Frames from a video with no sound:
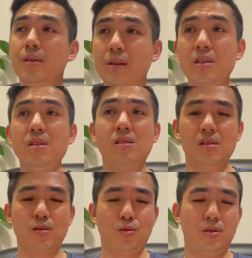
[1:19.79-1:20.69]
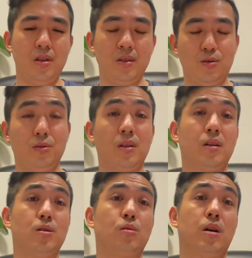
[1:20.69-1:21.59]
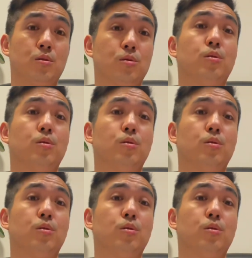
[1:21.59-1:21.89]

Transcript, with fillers: 第一次进去的一个球场就是